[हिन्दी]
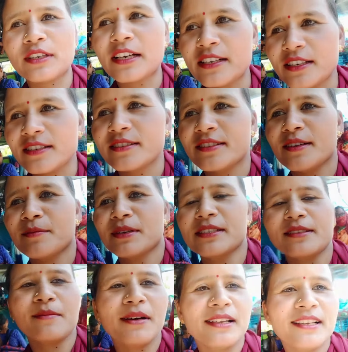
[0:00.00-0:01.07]
ट्रेन से हमने
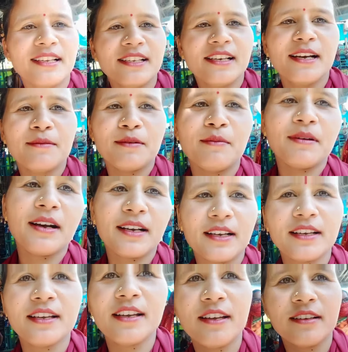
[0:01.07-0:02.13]
सामान ले लिया अब हम आ
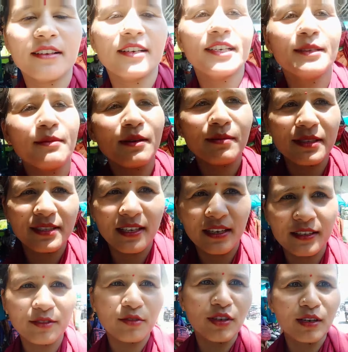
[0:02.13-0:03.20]
गए हैं खटीमा
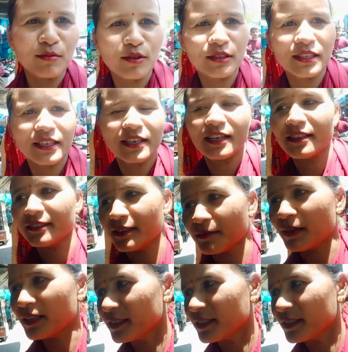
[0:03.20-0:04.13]
बाजार थोड़ा बहुत लेना है सामान